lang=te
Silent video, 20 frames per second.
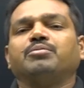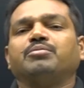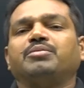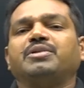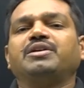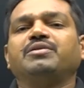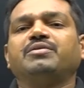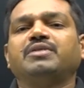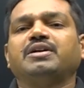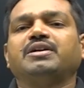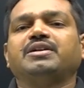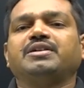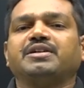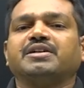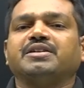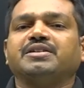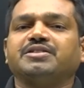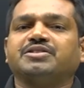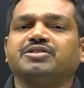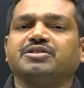మిడివల్
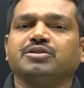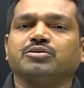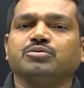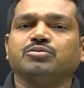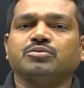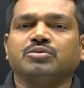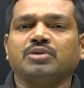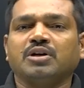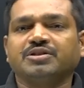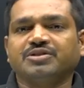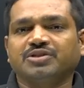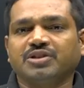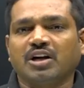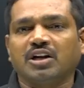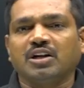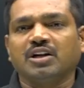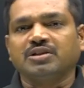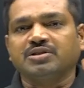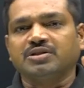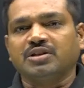ఇండియన్ హిస్టరీ కూడా
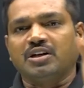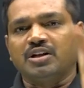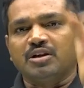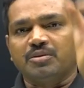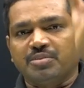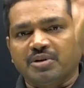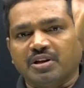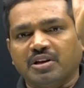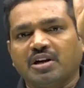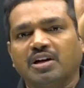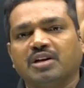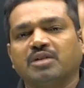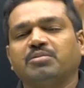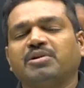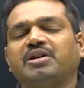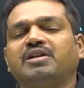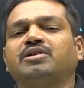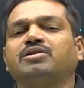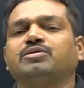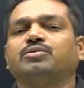చాలా చాలా
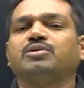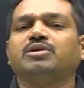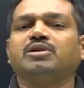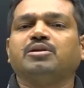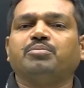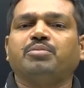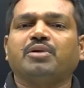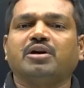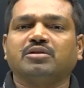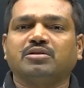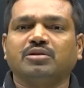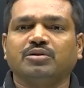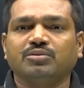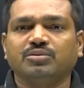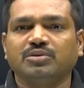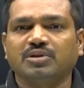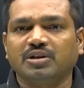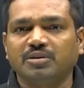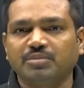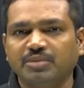ప్రధానమైనటువంటి పాత్ర
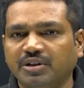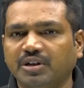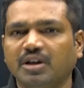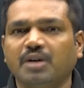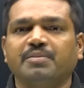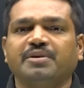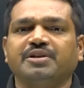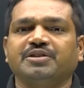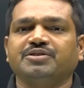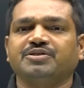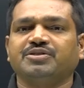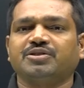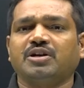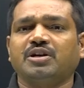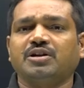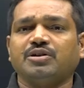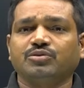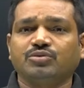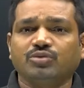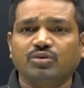ఉందని మీరు
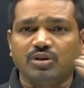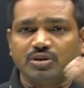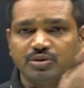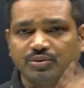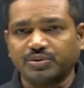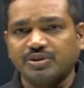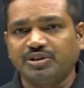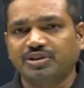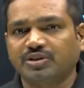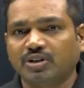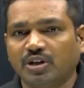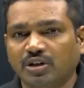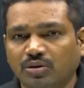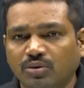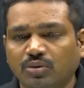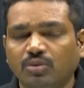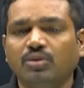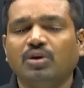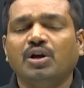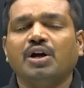గమనించాలి సో అటువంటి
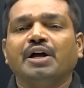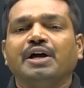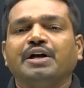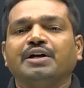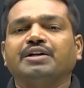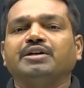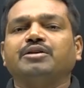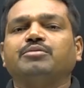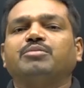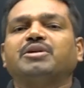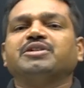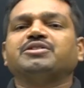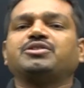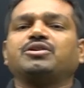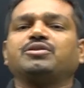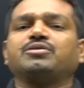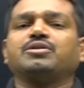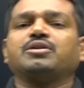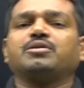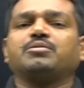దాంట్లో ఈ
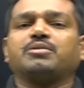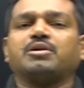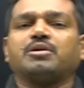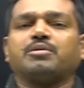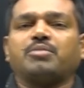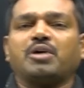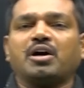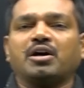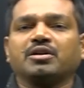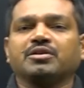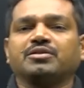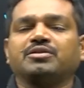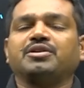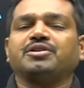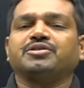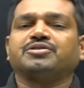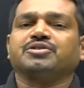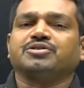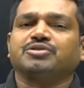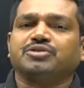మధ్యయుగ
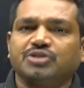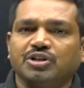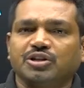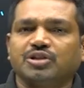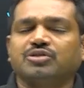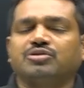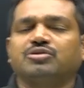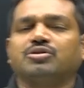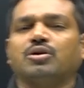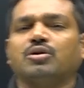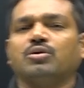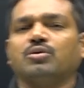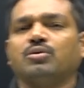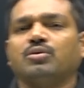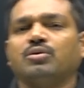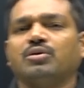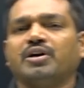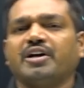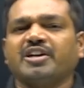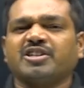భారతదేశ చరిత్రలో
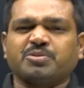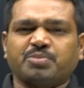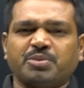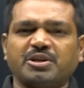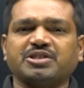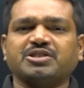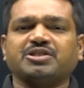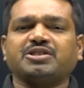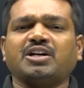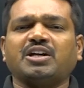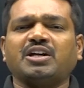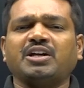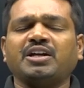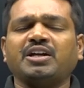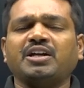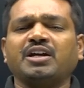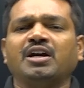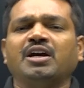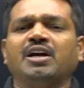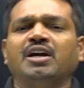ఎస్పెషల్లీ
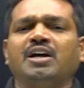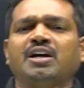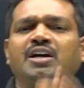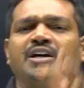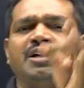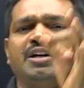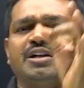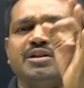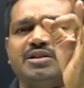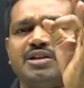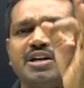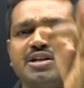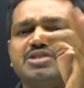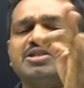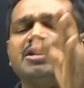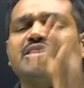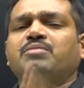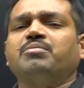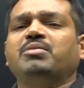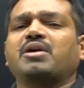
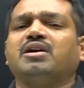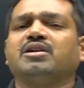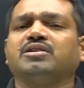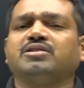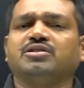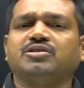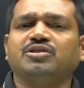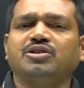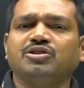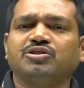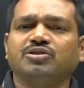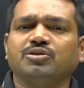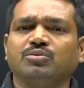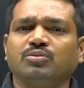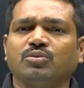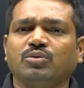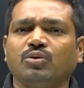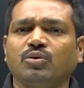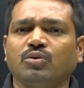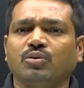దక్షిణ
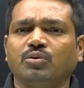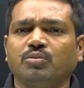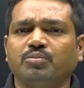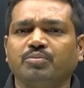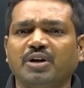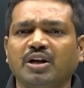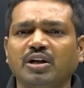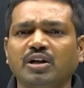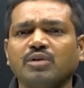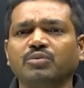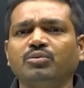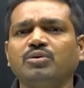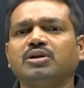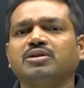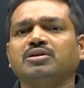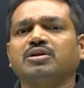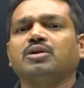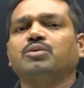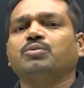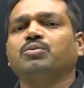భారతదేశంలో పల్లవుల
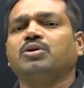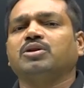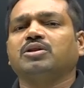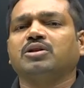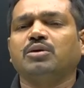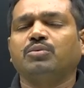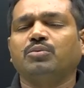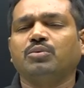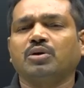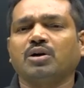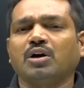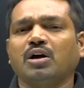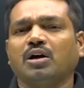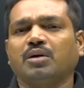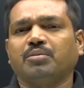తర్వాత ఒక